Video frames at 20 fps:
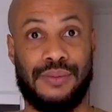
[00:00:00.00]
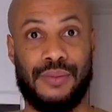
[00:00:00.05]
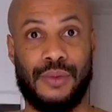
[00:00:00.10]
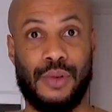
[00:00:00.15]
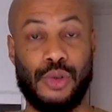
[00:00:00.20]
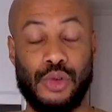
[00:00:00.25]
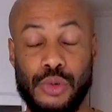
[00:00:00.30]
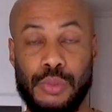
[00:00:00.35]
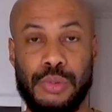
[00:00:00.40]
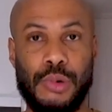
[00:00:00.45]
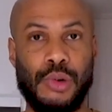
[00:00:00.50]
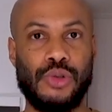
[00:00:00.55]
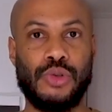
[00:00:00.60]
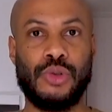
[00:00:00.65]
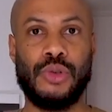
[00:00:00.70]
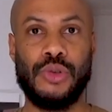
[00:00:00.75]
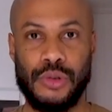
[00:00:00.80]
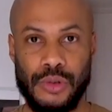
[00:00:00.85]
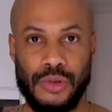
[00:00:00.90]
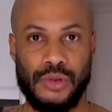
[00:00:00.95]
Quand tu prends du
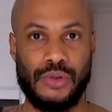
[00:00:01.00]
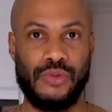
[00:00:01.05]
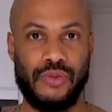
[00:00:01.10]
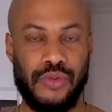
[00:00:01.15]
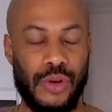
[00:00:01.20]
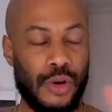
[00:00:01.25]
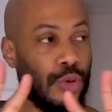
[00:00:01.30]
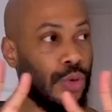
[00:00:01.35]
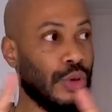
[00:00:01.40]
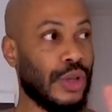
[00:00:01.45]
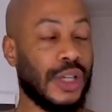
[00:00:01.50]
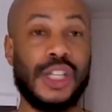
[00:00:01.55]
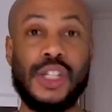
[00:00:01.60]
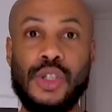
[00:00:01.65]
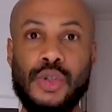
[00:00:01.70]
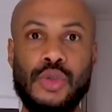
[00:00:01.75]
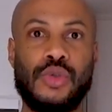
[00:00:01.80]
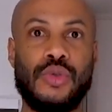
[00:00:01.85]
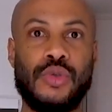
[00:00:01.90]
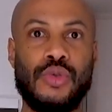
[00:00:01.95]
recul, tu vois le
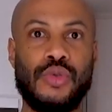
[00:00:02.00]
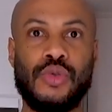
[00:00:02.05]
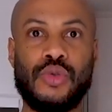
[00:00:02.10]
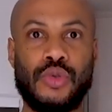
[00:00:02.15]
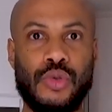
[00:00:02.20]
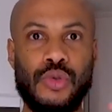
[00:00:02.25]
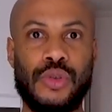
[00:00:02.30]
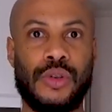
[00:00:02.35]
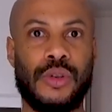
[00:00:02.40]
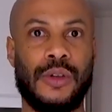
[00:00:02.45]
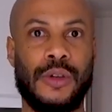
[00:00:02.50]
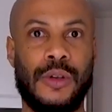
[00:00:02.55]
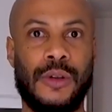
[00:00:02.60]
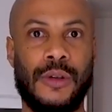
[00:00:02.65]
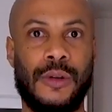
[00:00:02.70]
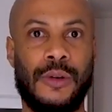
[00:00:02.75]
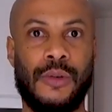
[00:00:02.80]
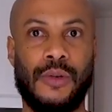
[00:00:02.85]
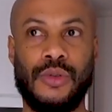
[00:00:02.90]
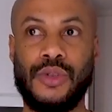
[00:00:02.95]
ridicule du truc.
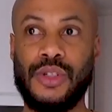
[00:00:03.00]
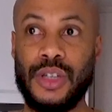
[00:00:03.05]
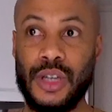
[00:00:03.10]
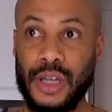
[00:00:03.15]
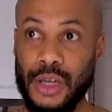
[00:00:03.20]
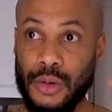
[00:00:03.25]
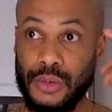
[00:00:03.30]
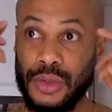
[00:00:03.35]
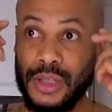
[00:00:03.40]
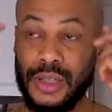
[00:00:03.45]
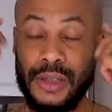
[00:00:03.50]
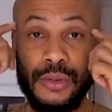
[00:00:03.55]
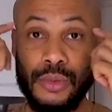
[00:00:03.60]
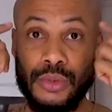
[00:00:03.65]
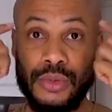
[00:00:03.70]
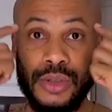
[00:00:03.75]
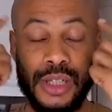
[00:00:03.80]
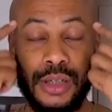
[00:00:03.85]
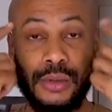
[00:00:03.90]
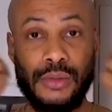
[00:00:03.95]
On dirait on est,
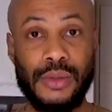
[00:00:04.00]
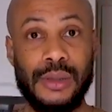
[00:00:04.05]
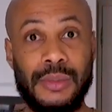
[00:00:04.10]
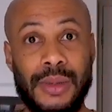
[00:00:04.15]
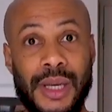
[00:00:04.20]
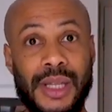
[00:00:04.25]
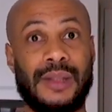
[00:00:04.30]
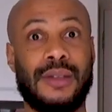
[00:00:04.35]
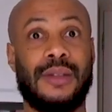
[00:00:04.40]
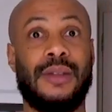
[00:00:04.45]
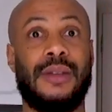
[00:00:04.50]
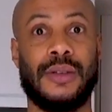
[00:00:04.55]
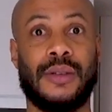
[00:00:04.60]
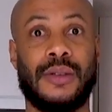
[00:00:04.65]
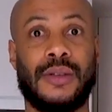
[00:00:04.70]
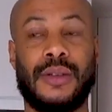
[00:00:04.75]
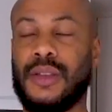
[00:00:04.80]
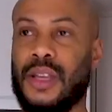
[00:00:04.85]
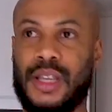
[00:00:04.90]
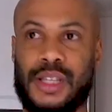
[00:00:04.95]
on dirait on est bête.
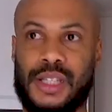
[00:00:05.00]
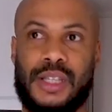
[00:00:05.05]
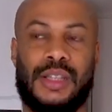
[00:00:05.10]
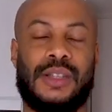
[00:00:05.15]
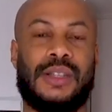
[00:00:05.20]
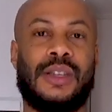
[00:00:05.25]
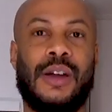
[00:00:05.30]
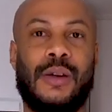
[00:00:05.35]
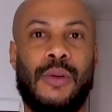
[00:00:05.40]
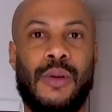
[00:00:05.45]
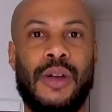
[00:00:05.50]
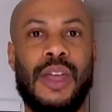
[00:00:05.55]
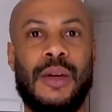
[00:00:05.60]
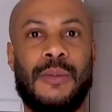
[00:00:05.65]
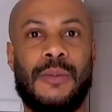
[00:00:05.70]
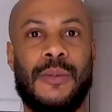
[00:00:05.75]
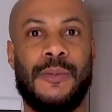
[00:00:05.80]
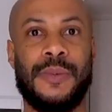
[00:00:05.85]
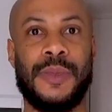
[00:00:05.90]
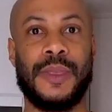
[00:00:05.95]
C'est
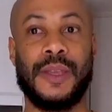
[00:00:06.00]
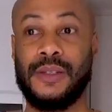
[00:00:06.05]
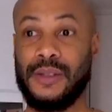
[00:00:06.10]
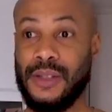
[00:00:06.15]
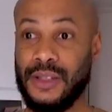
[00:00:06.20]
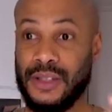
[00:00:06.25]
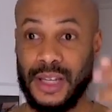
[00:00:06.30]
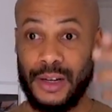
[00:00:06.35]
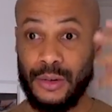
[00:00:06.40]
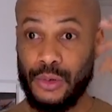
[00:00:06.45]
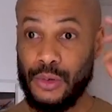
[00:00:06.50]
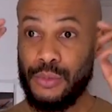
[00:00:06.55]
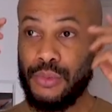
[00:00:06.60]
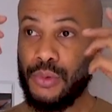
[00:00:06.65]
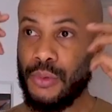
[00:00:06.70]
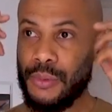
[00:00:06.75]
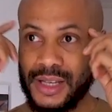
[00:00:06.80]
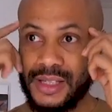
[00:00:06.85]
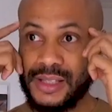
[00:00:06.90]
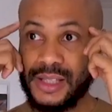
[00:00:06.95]
incroyable. Si tu as le
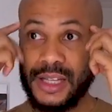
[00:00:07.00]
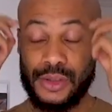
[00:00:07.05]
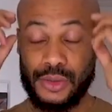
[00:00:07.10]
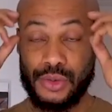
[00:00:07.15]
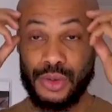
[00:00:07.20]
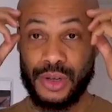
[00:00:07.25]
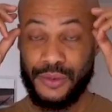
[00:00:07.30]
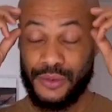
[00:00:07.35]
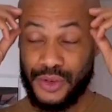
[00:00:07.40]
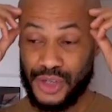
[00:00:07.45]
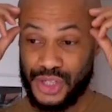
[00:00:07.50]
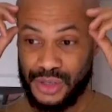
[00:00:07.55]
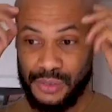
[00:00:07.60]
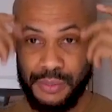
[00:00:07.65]
bon mindset, tu réfléchis